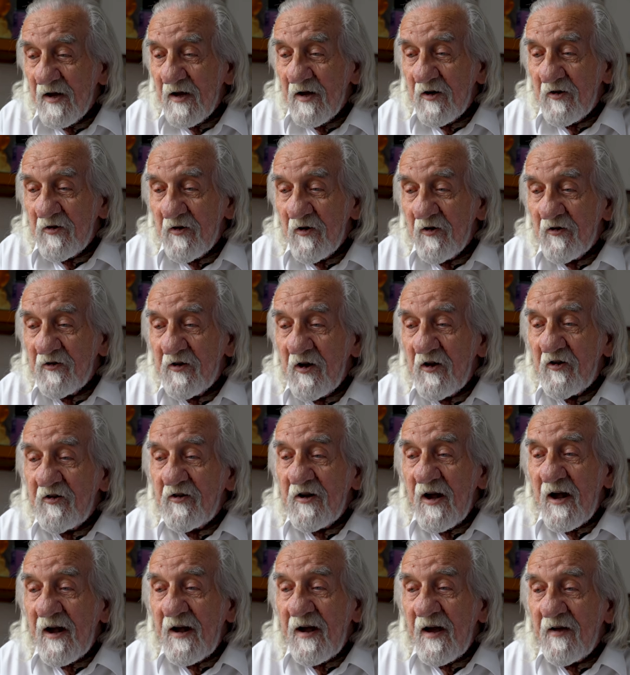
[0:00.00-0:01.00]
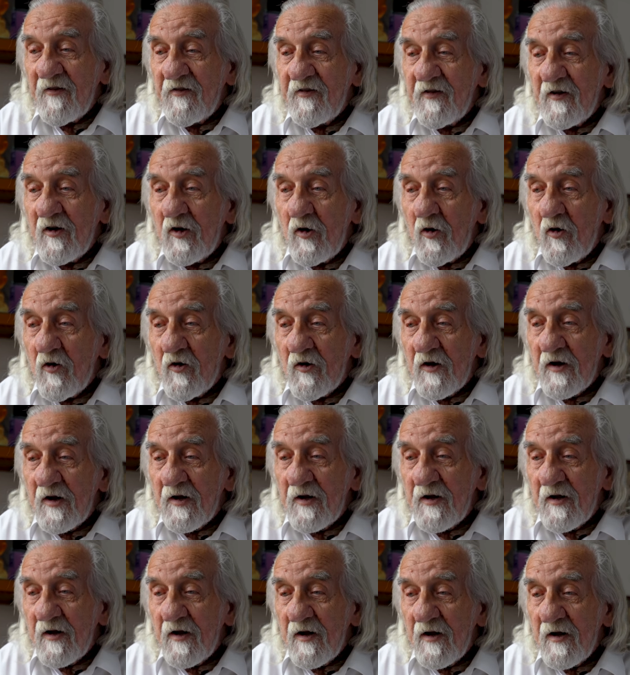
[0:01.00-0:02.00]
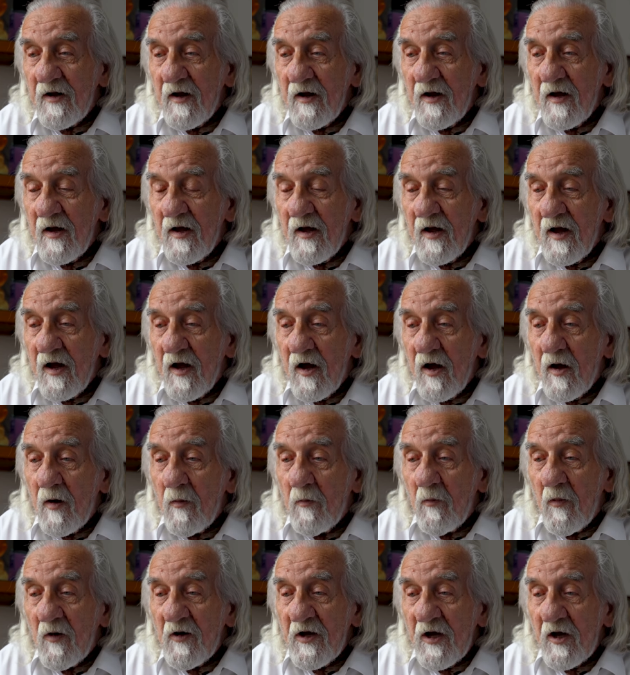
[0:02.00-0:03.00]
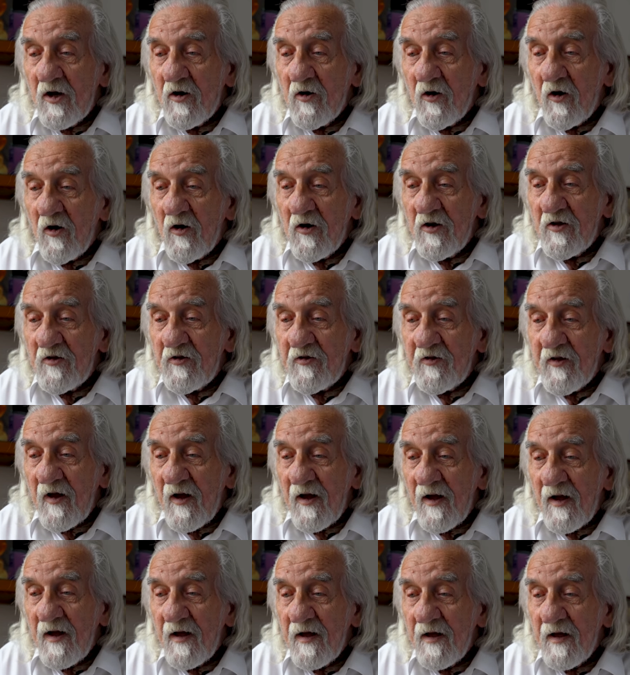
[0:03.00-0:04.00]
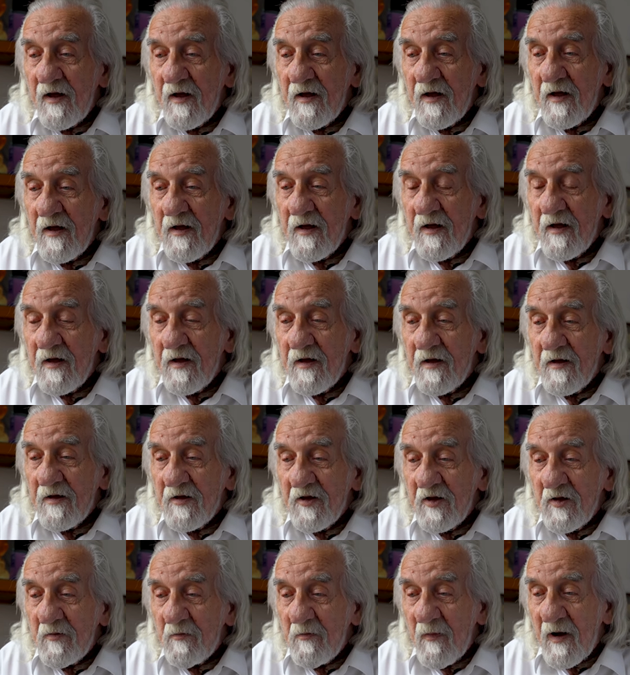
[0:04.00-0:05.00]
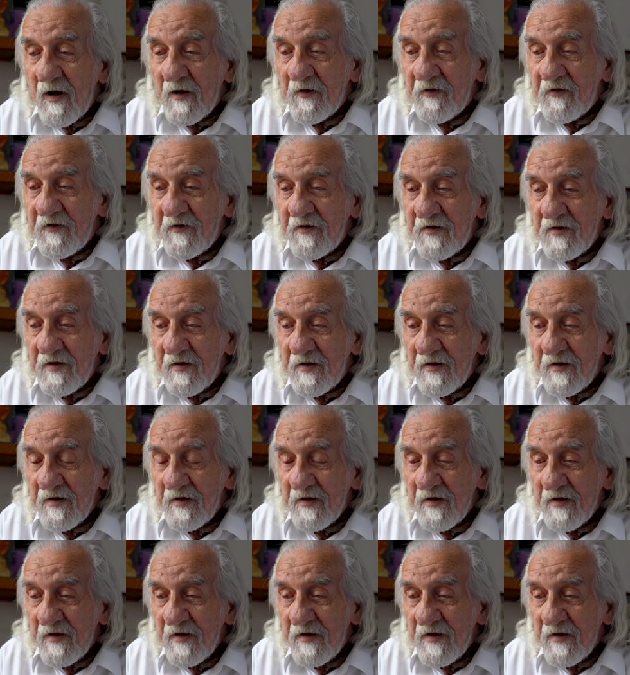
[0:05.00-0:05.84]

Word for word: Książeczka kasy chorych mojego ojca i matki.